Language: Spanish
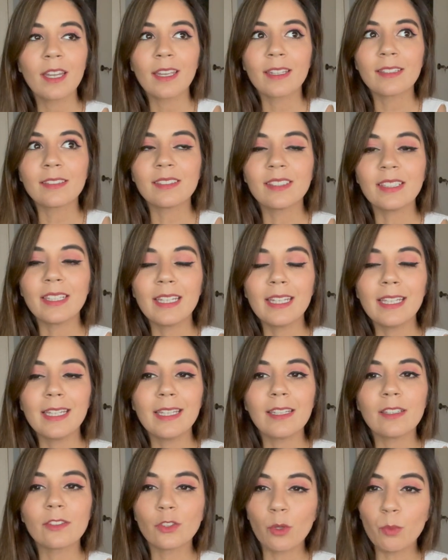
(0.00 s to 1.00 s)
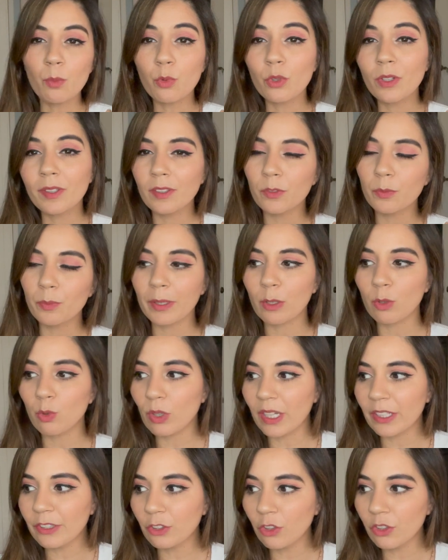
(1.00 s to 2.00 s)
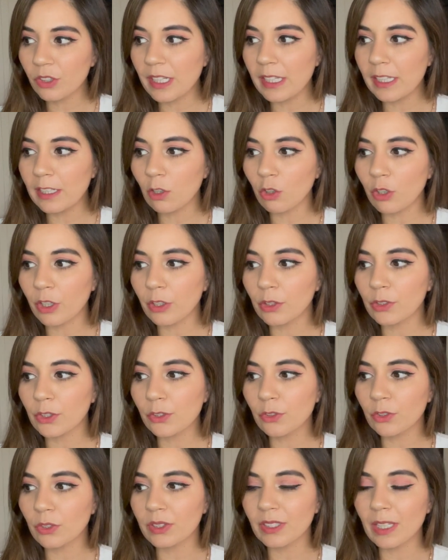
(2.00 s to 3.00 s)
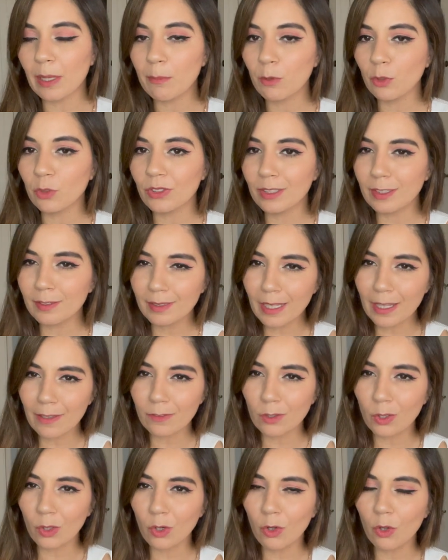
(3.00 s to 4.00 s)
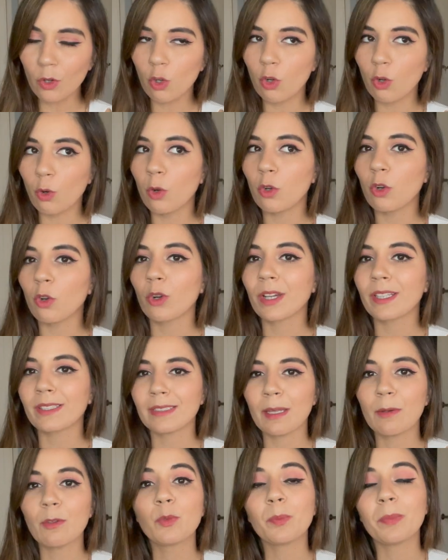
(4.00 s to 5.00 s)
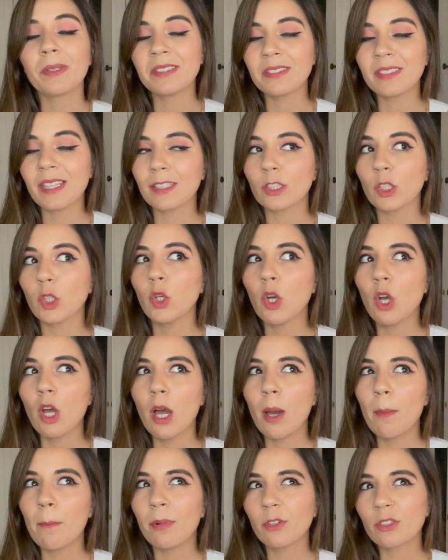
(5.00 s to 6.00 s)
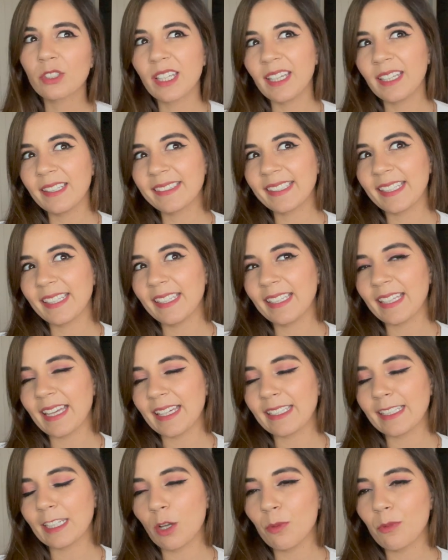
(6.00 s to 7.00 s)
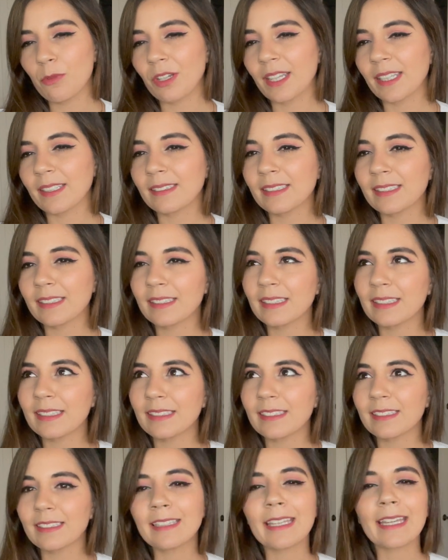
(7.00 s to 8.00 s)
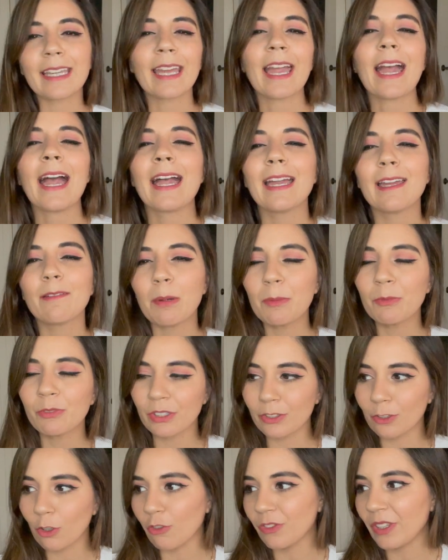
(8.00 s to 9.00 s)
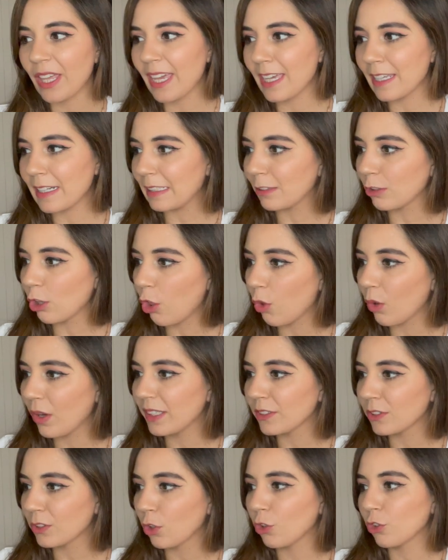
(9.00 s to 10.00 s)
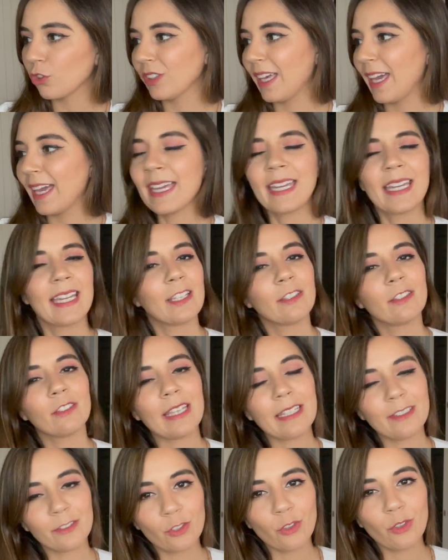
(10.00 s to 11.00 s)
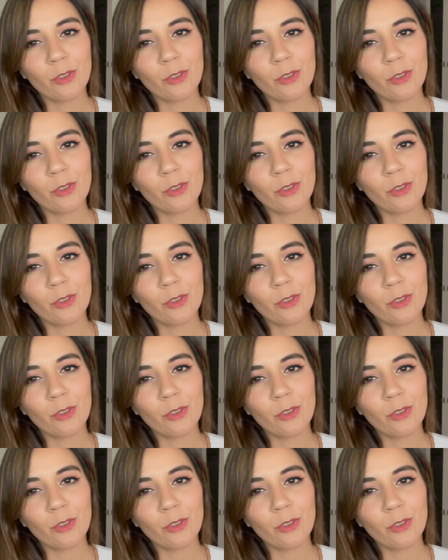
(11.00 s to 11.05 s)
si son puras especulaciones lo que nosotros estamos diciendo o lo que estamos pensando, porque es que hay como que de que, ay, vamos a esconder y todo esto, o sea, esto